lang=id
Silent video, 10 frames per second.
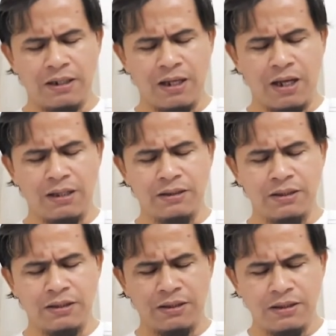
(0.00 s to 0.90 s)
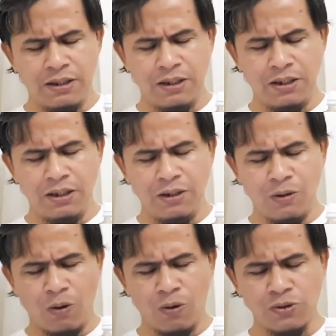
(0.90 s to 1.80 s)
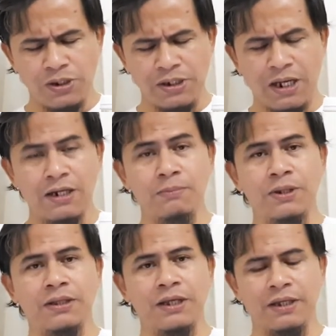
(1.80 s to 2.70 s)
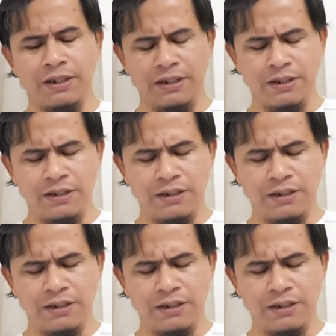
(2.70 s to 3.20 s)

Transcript: antioksidan lebih tinggi